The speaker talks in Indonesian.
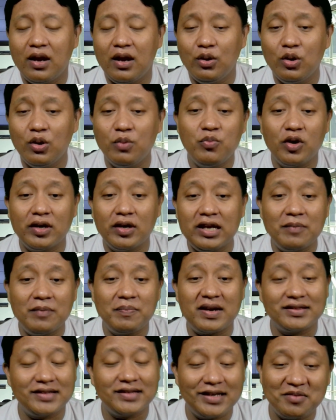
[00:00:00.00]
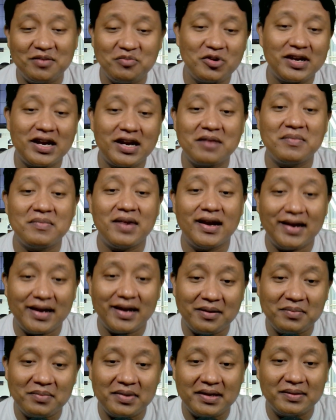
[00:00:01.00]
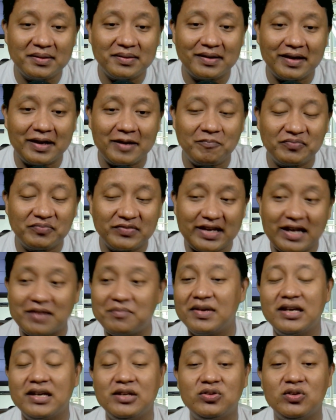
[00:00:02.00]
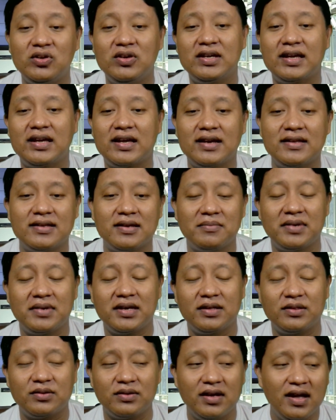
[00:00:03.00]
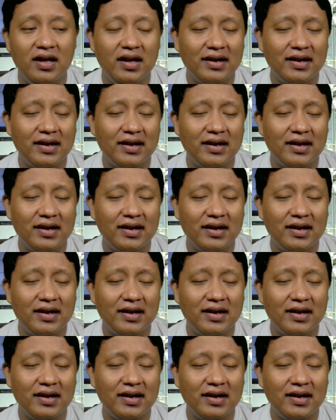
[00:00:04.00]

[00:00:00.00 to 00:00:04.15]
Lumbung dari Partai Demokrat mana begitu kan. Kan begitu logikanya begitu.